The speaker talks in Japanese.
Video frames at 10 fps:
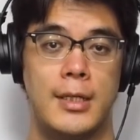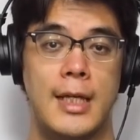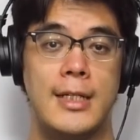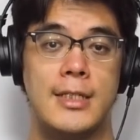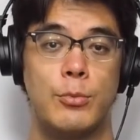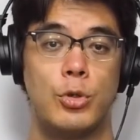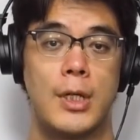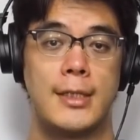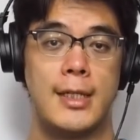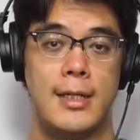源氏物
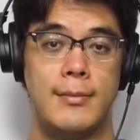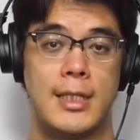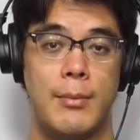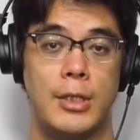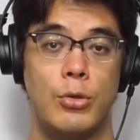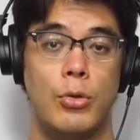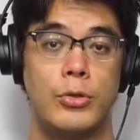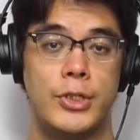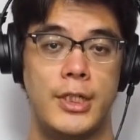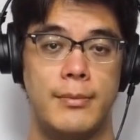語、玉のお
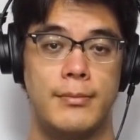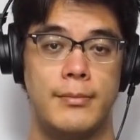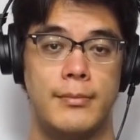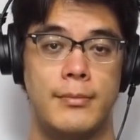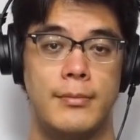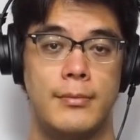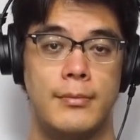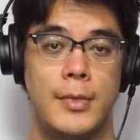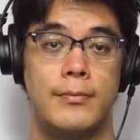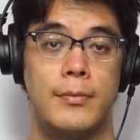ぐし。
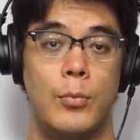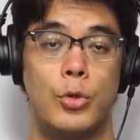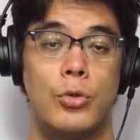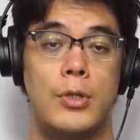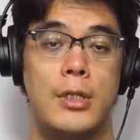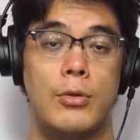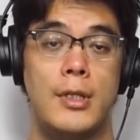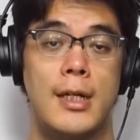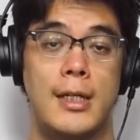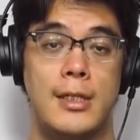元織宣
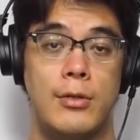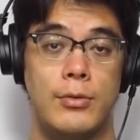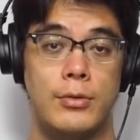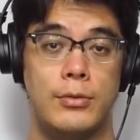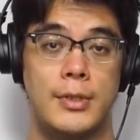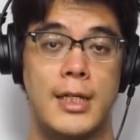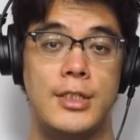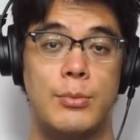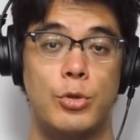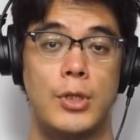長による源
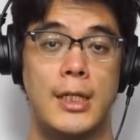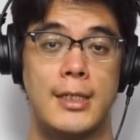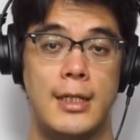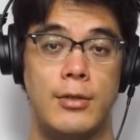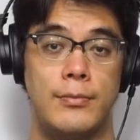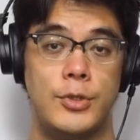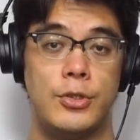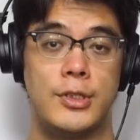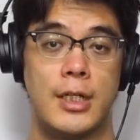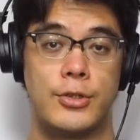氏物語の
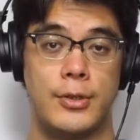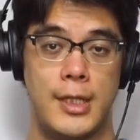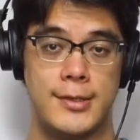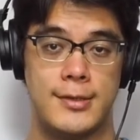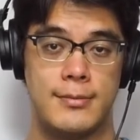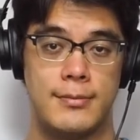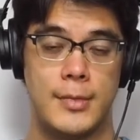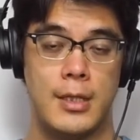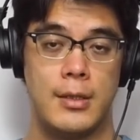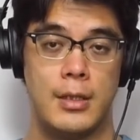注釈書です。
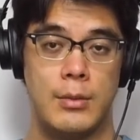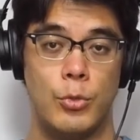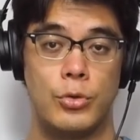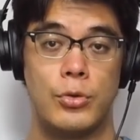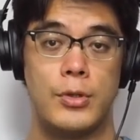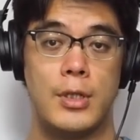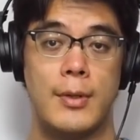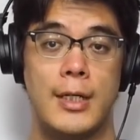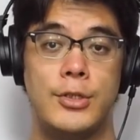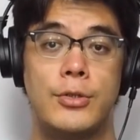元織
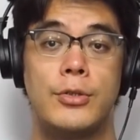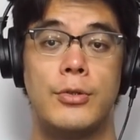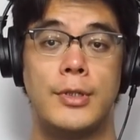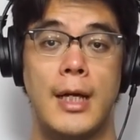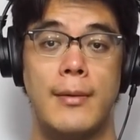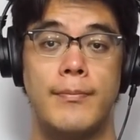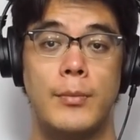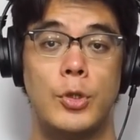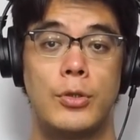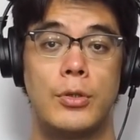は儒教や
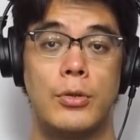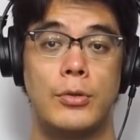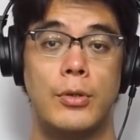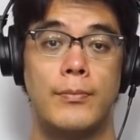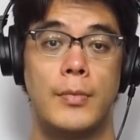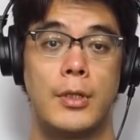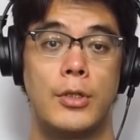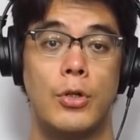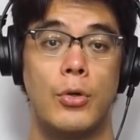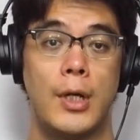仏教の
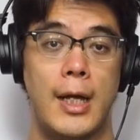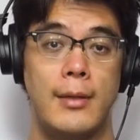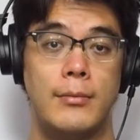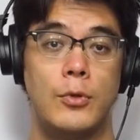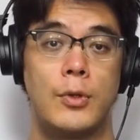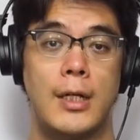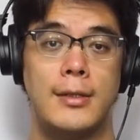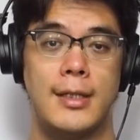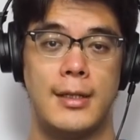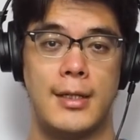教会の観
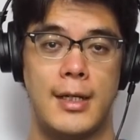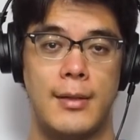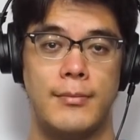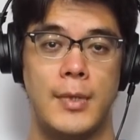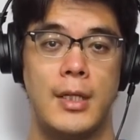点から、